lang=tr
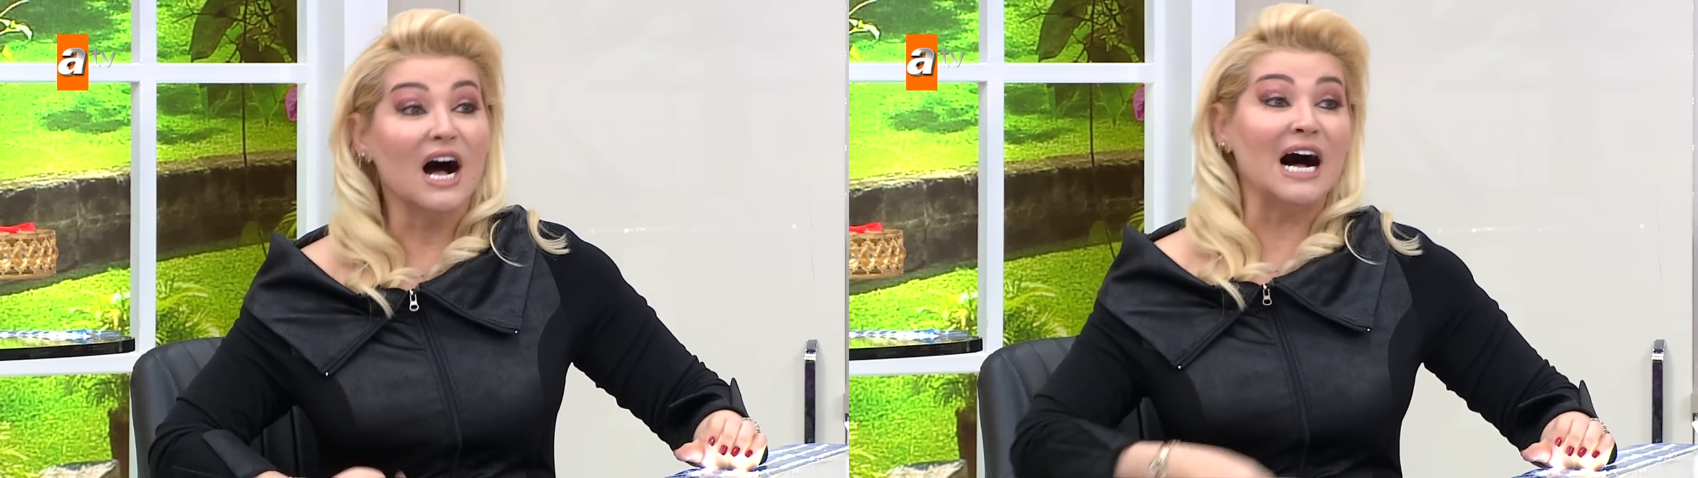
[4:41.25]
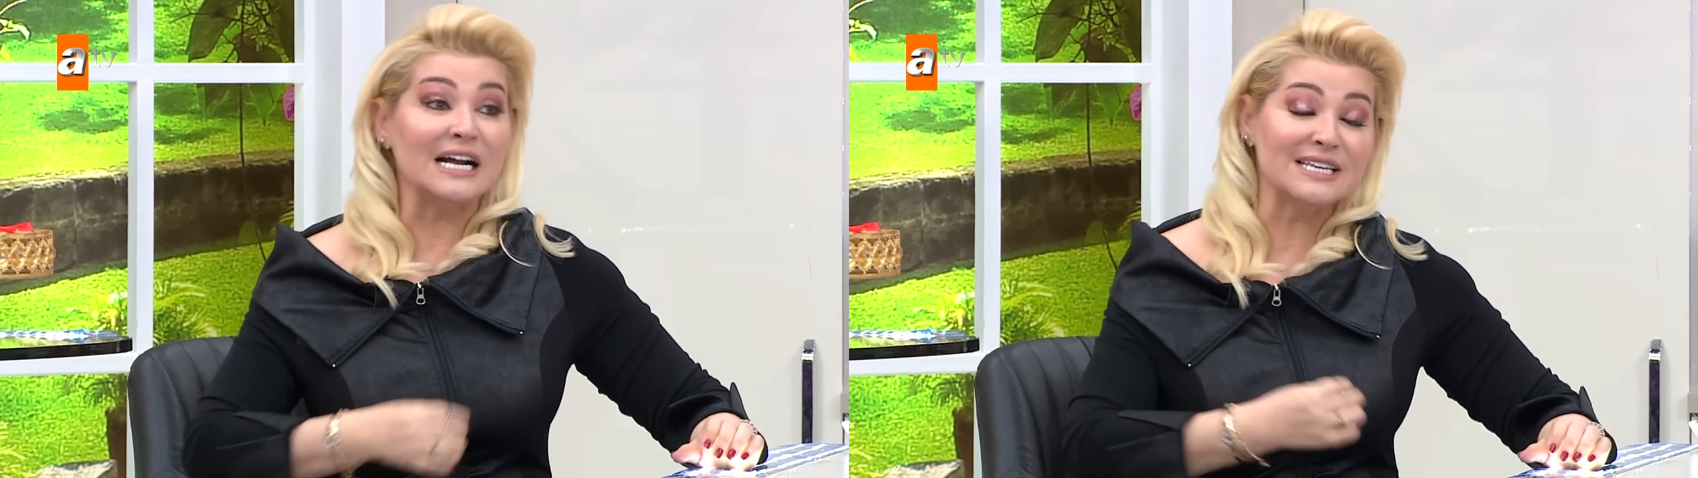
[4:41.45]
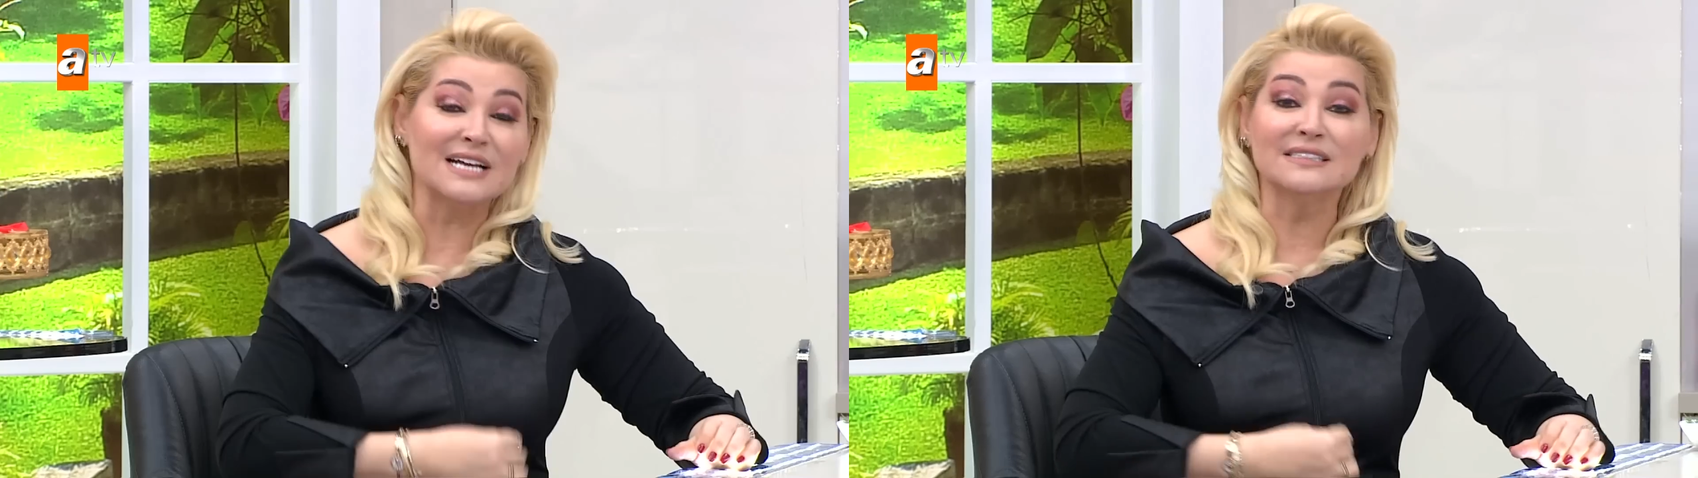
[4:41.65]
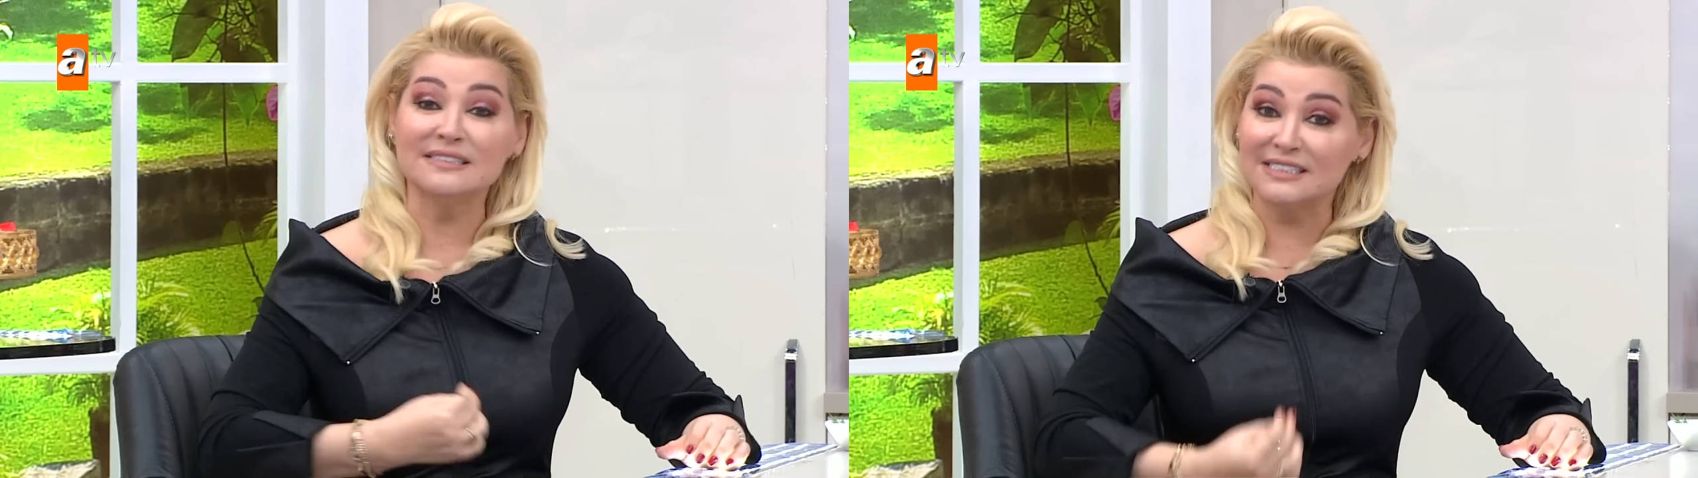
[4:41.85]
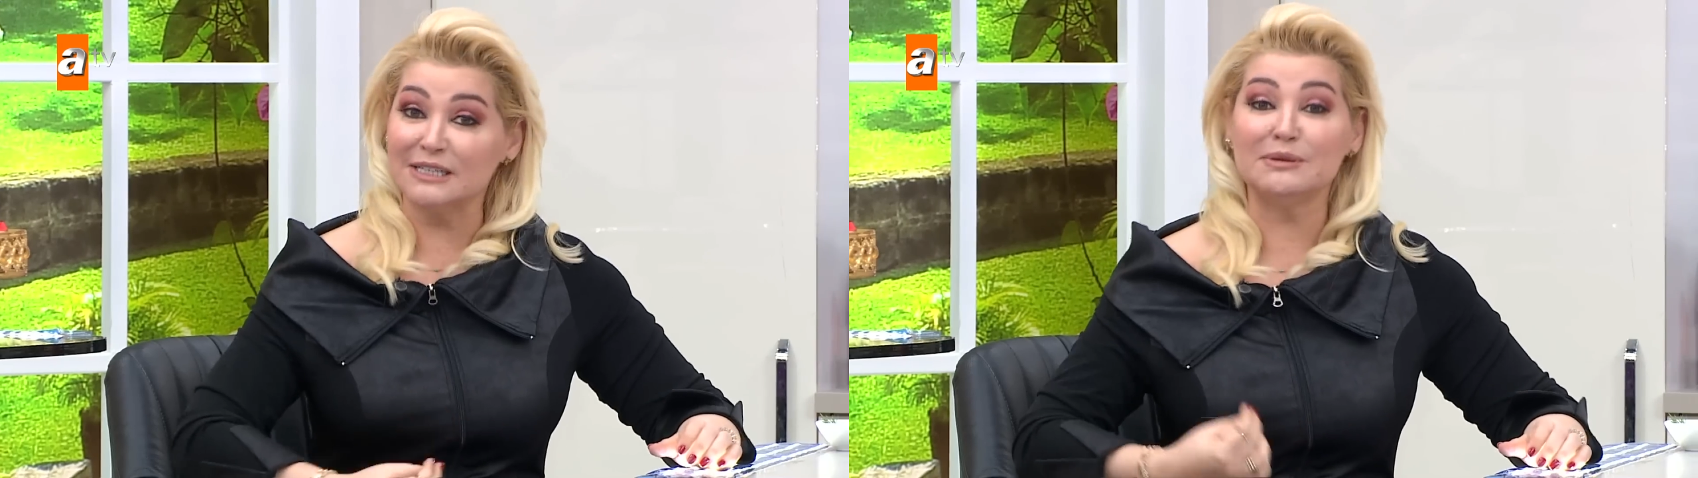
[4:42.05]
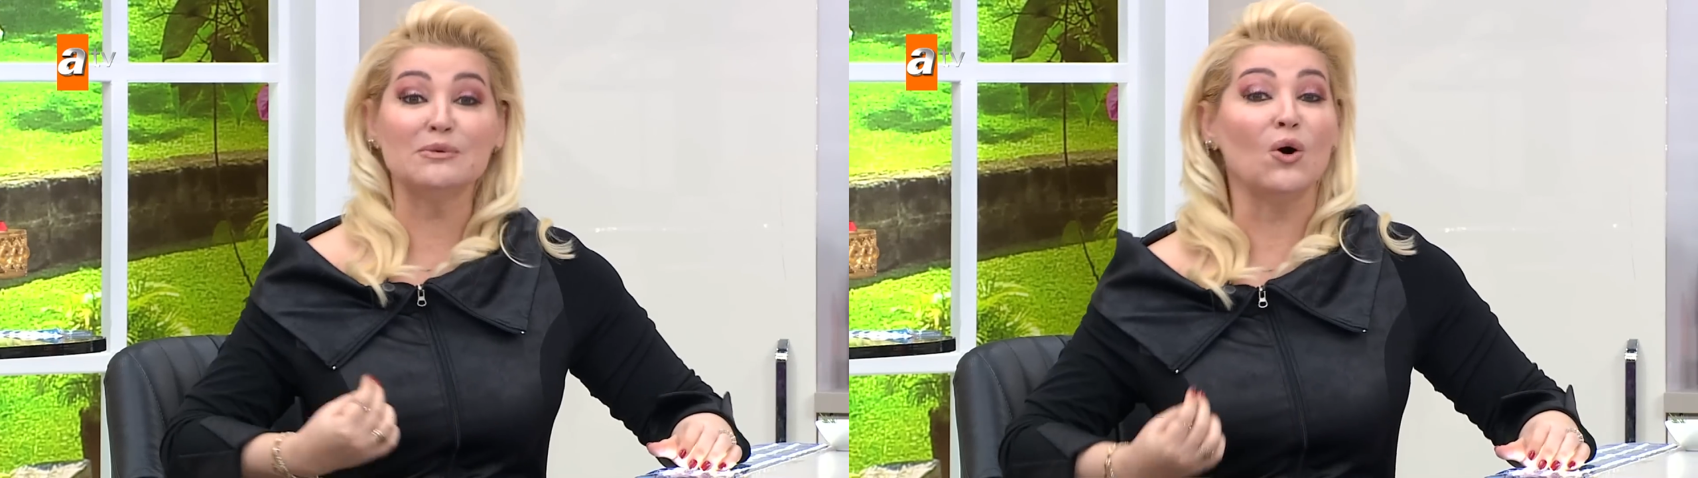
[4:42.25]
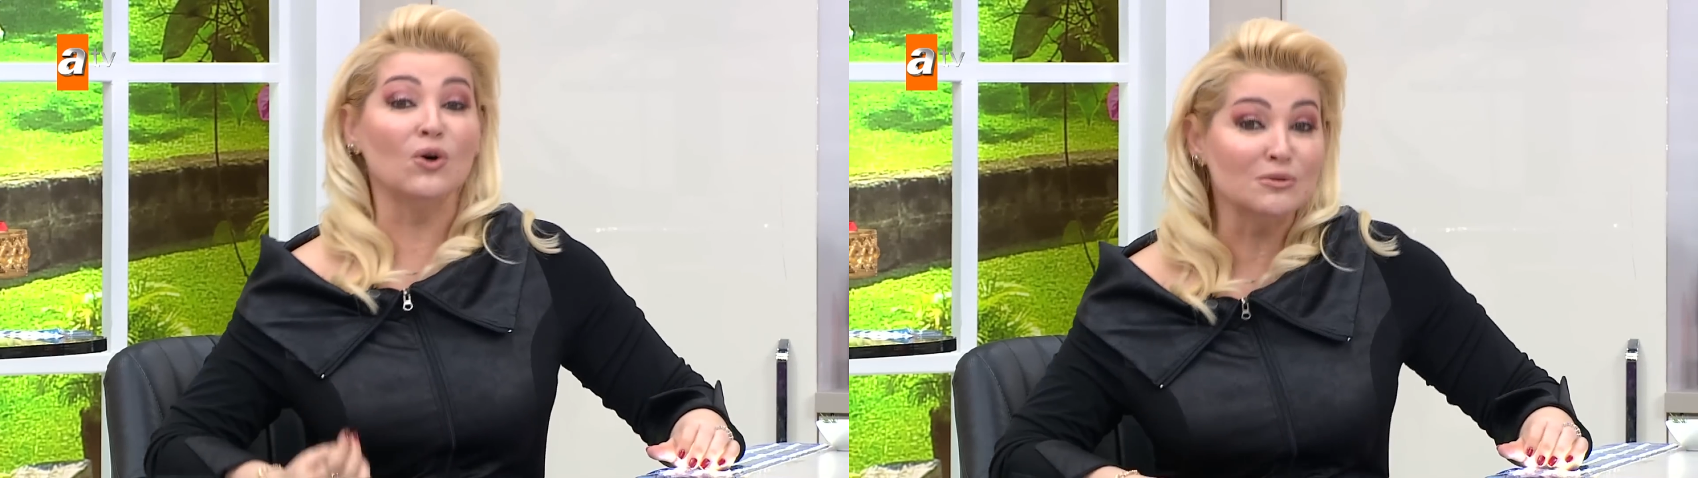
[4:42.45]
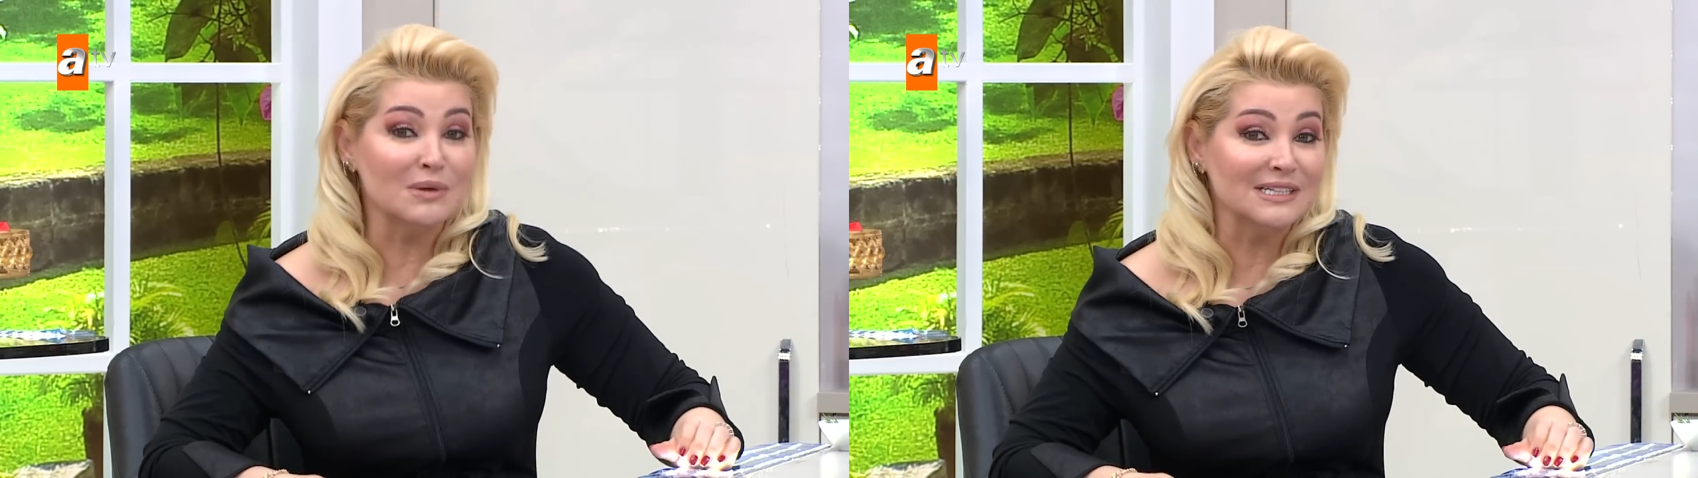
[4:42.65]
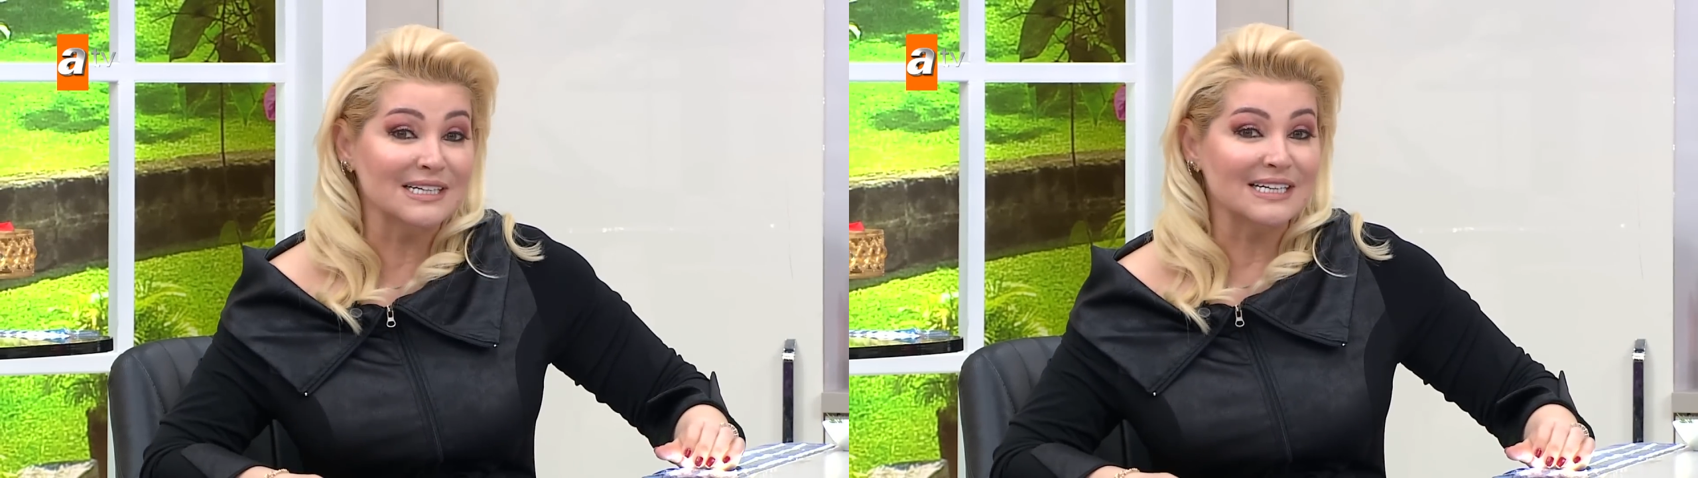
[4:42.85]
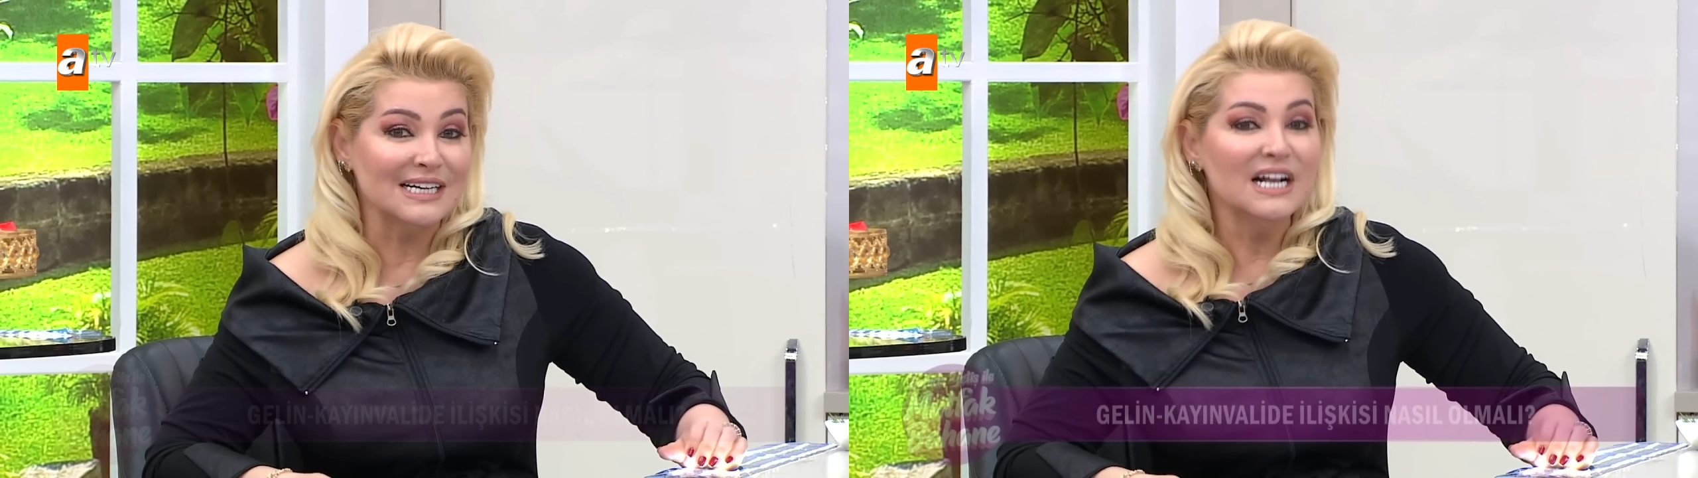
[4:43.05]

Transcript: Anne kız gibi mi olmalı?